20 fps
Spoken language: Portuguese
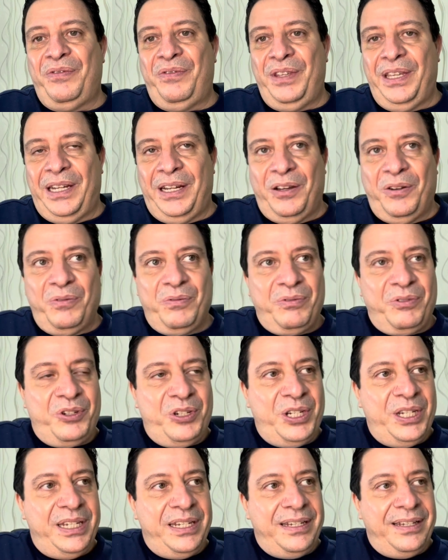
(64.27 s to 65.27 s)
virão
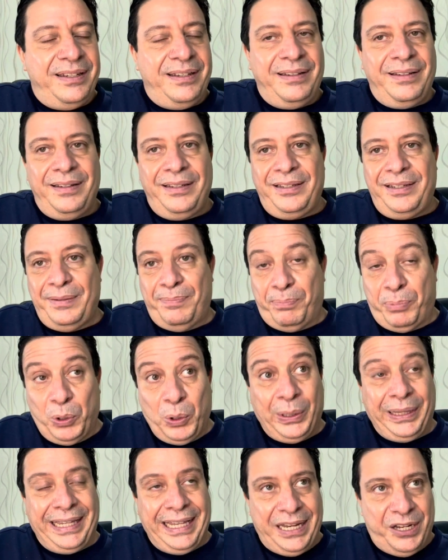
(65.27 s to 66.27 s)
te, te
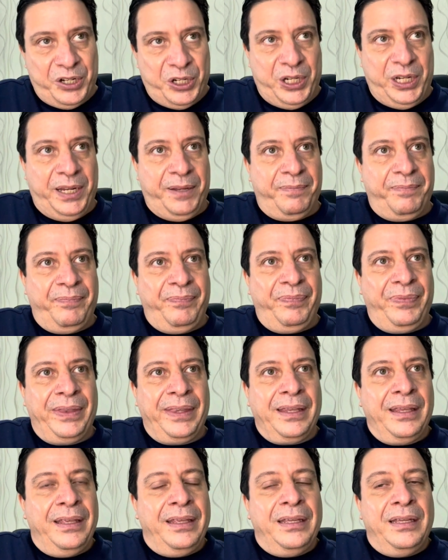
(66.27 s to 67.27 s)
proteger.
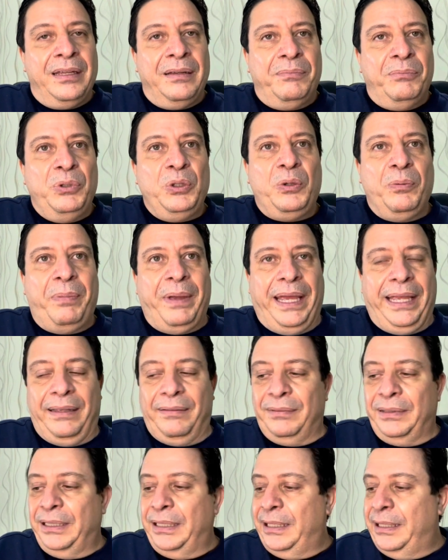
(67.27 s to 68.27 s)
Muito
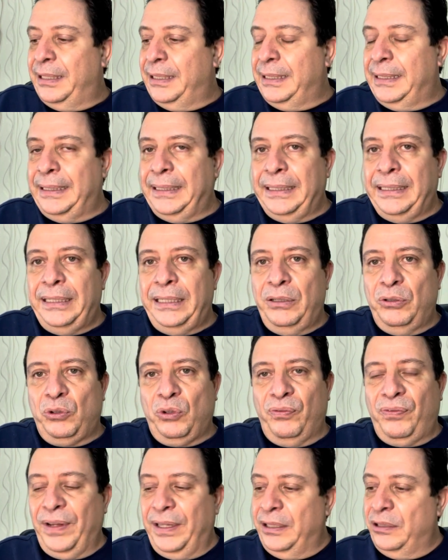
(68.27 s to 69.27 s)
bem, é, eu
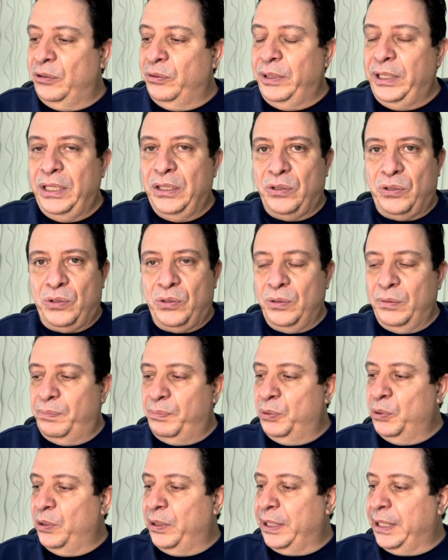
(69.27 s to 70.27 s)
estou falando isso
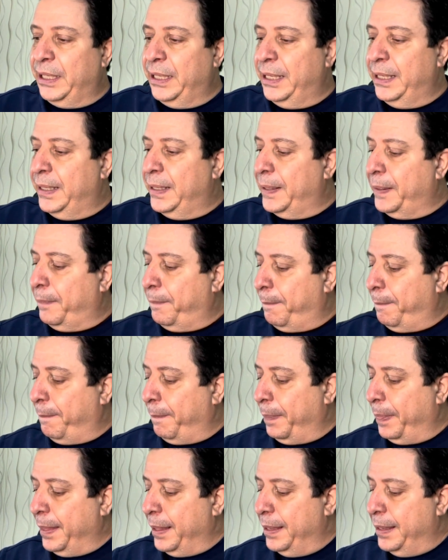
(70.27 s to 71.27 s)
porque
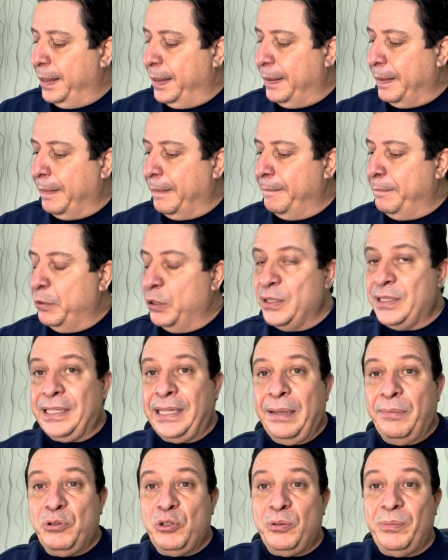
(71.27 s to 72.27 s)
é, nós
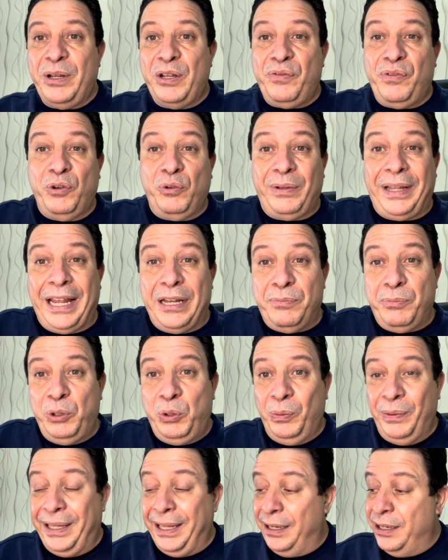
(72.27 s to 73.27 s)
temos uma dificuldade
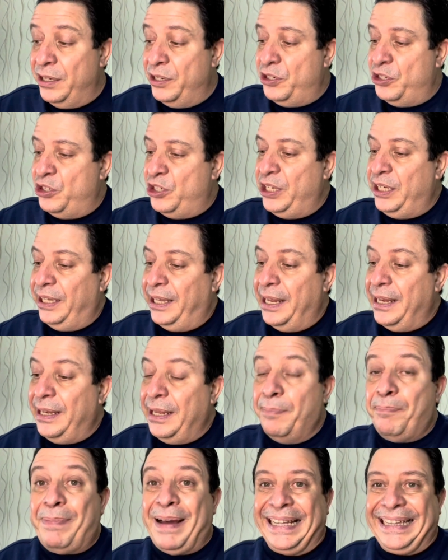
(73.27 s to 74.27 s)
muito grande de
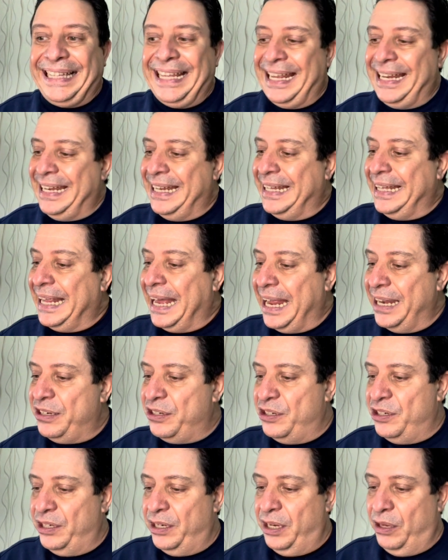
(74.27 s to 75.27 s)
entender
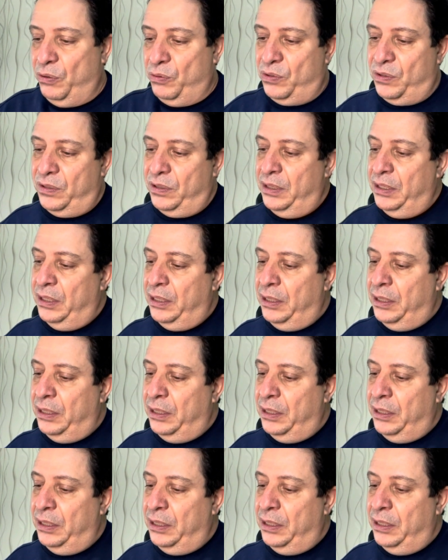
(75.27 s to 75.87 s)
paternidade de Deus.